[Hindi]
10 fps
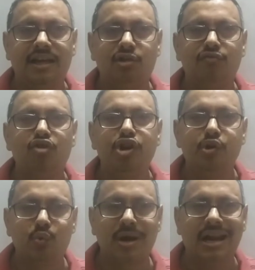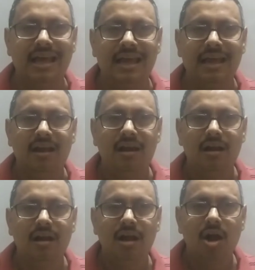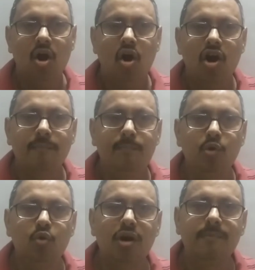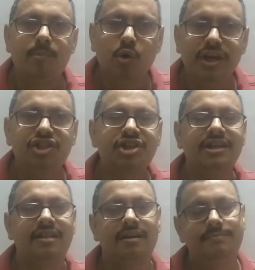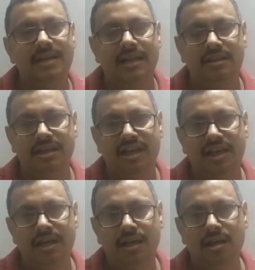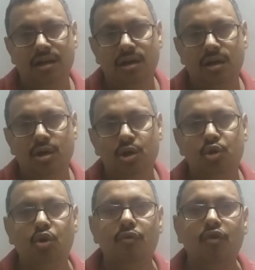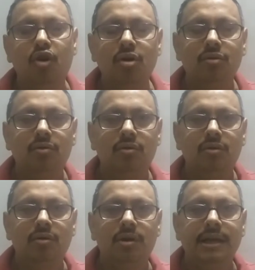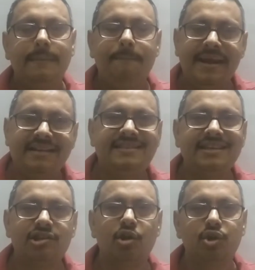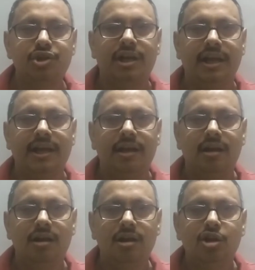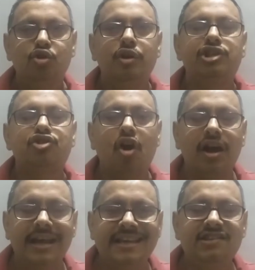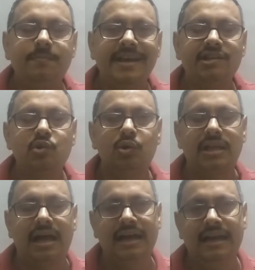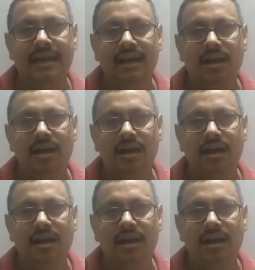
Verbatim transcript: है तो वो न्यूट्रल है और ब्लू और ब्लूइश की तरफ जाती हैं तो वो बेसिक सॉल्यूशन है जो स्ट्रांगेस्ट बेस होता है